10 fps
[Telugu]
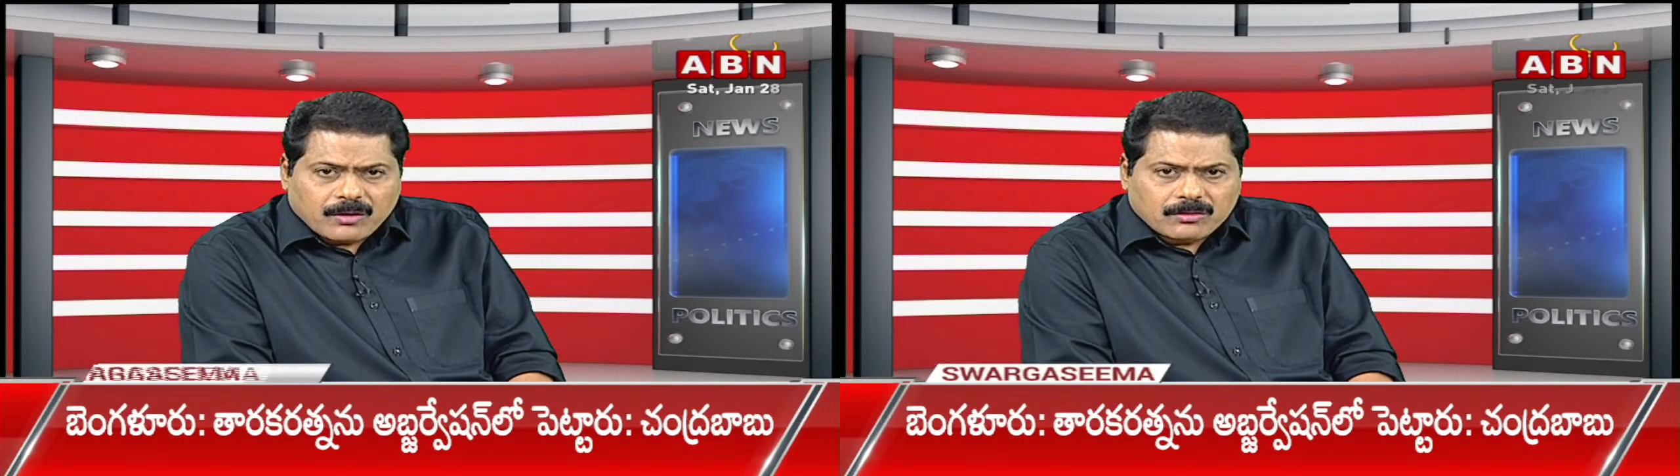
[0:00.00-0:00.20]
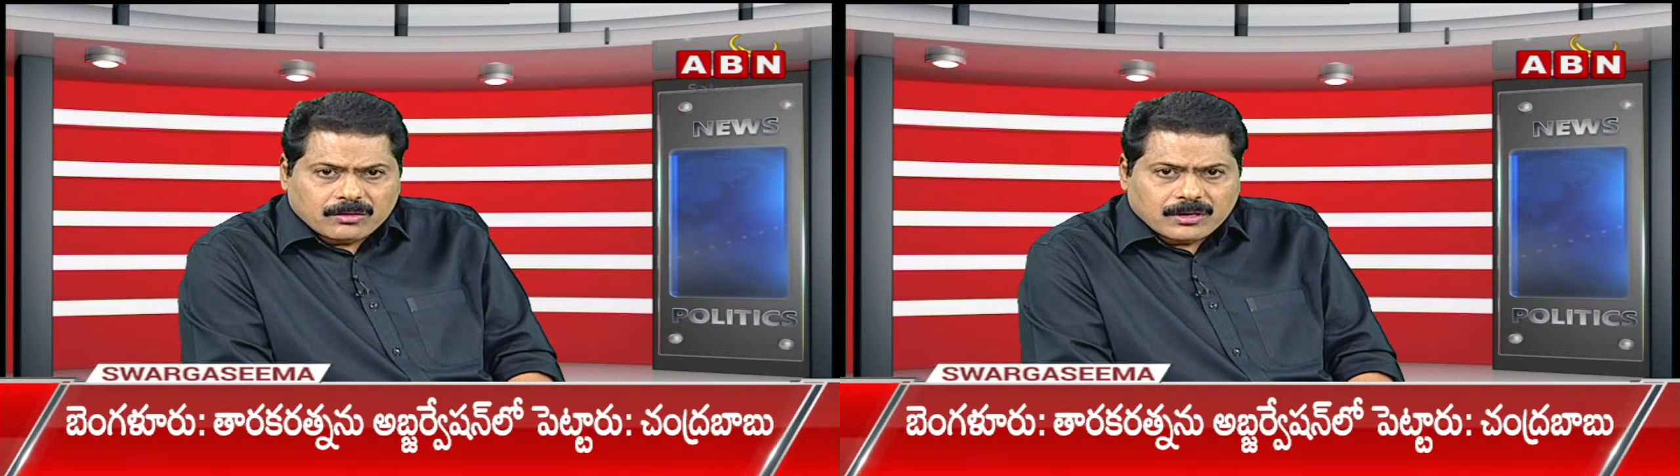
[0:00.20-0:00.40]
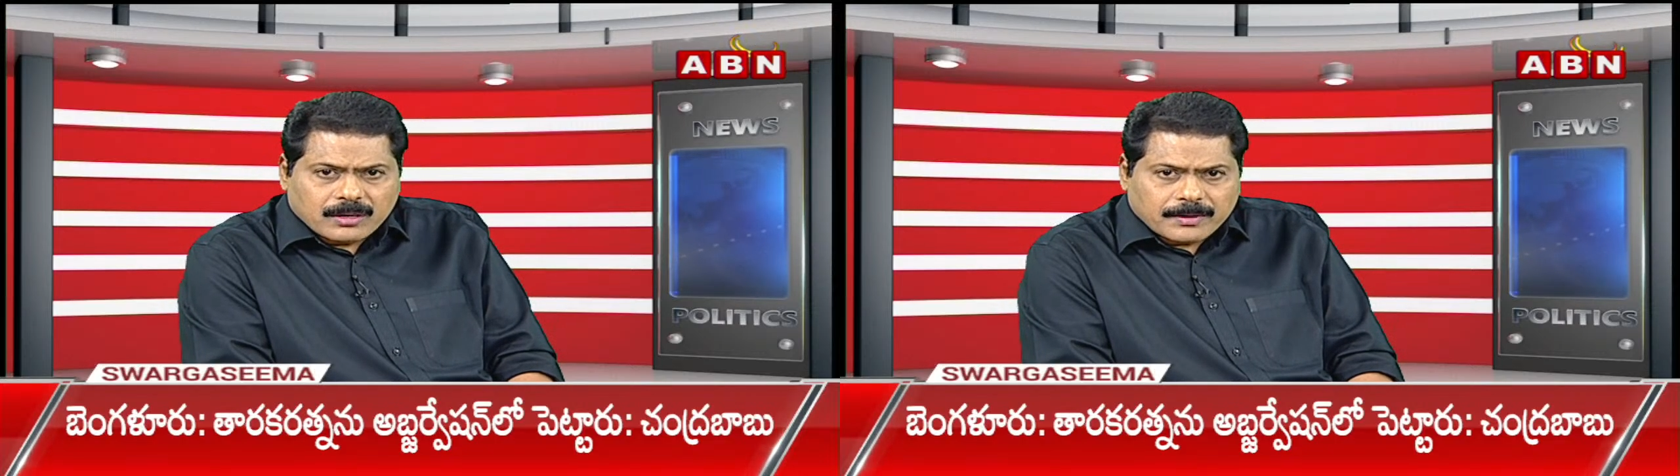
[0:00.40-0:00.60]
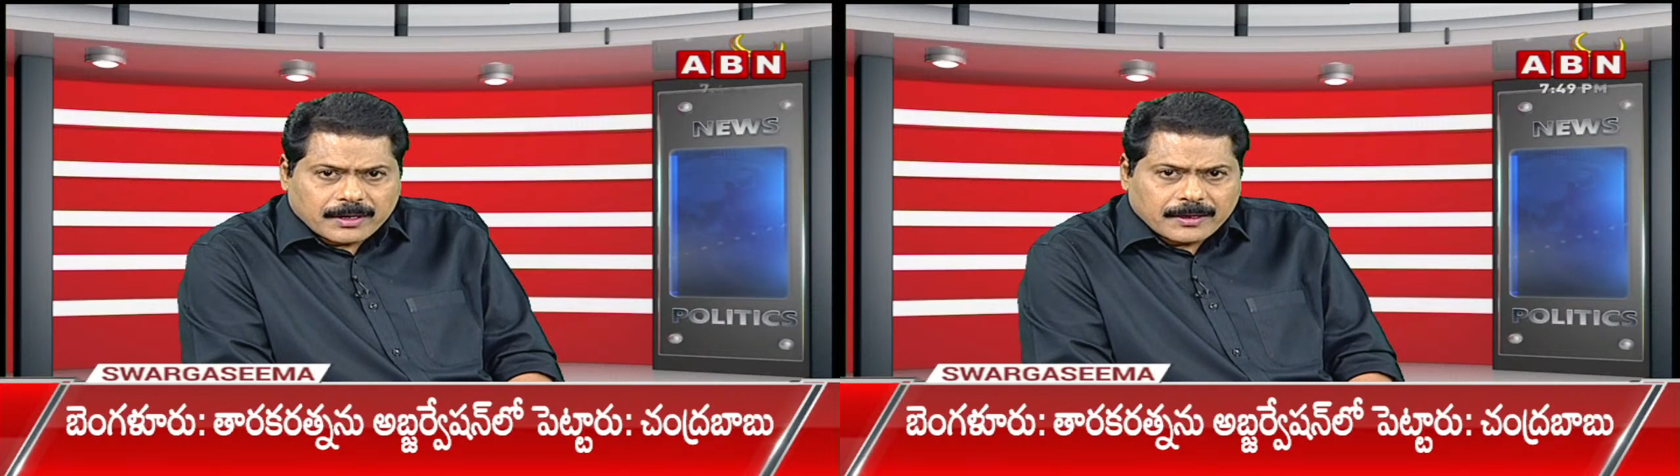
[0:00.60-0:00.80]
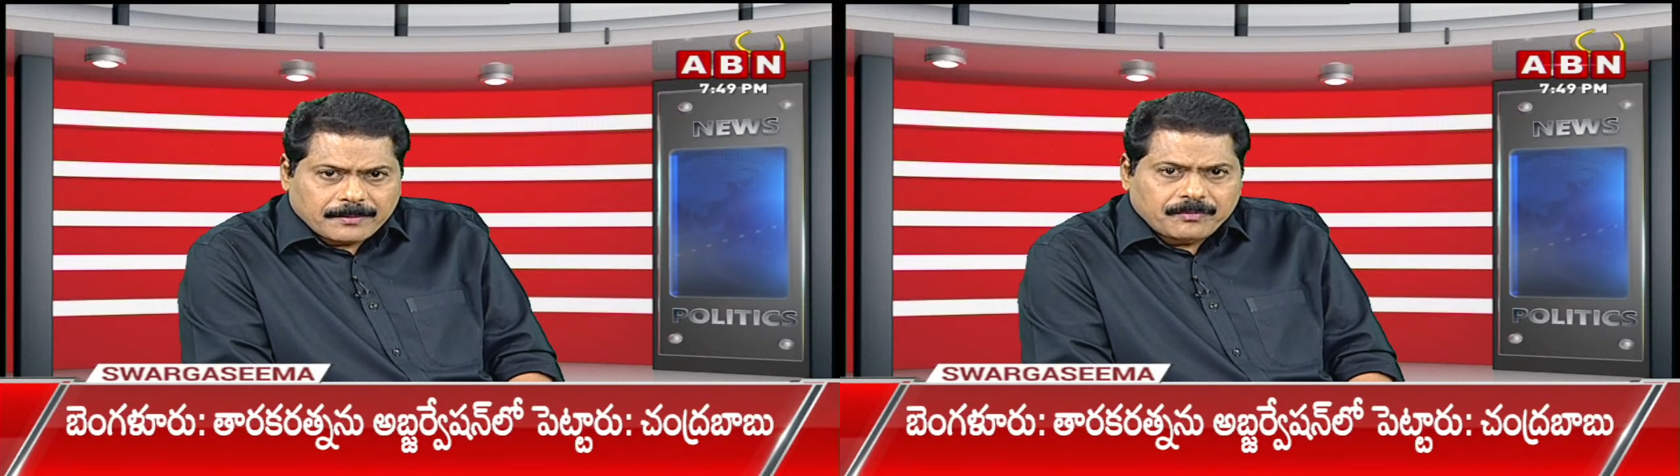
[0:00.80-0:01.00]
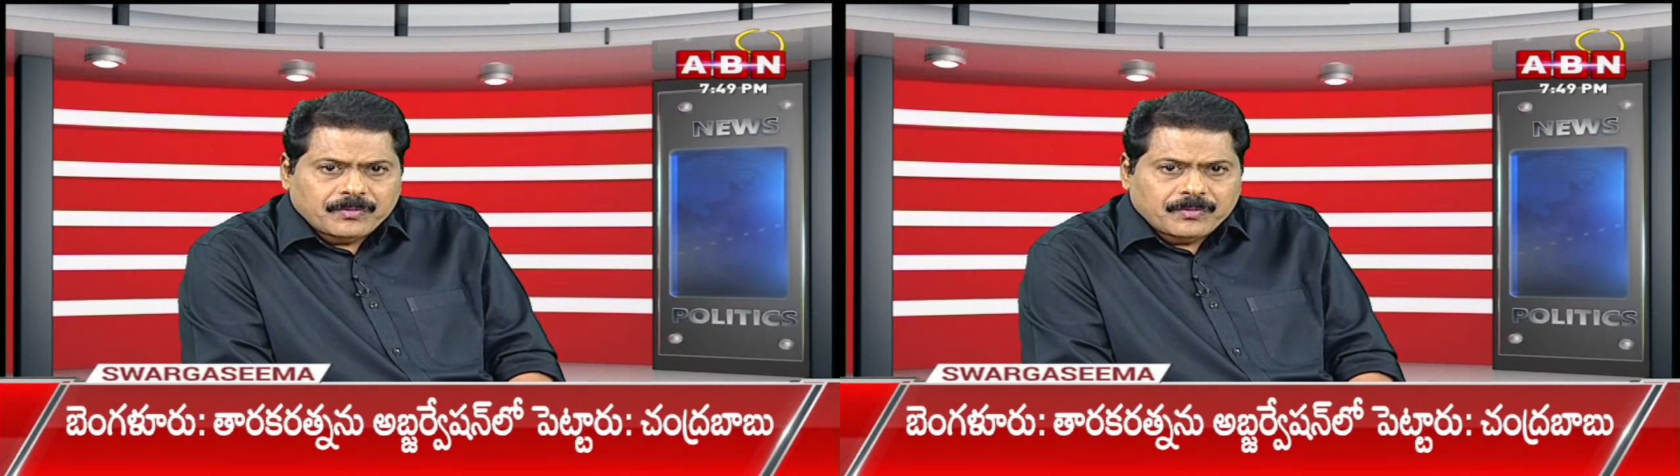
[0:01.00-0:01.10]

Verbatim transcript: బాగుంటుంది కాబట్టి